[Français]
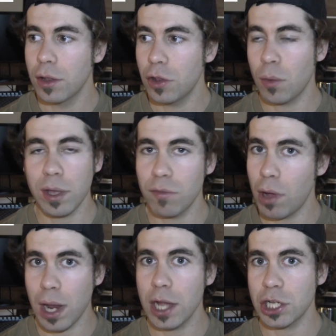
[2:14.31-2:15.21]
Donc, et
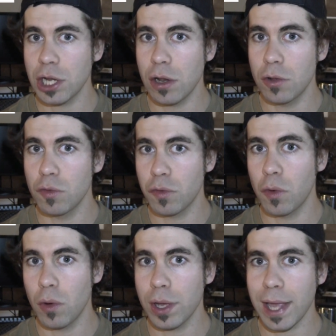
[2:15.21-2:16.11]
voilà, j'ai le
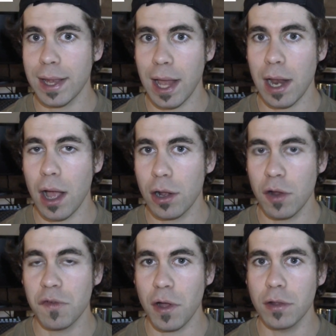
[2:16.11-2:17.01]
nouveau canal
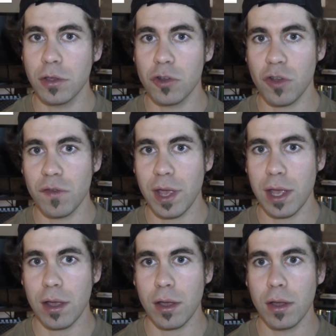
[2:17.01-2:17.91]
anglophone que je
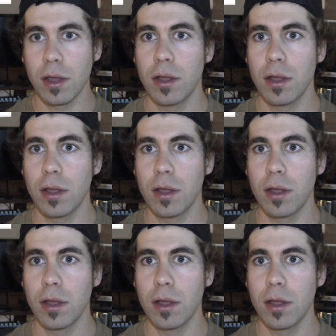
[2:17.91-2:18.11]
vais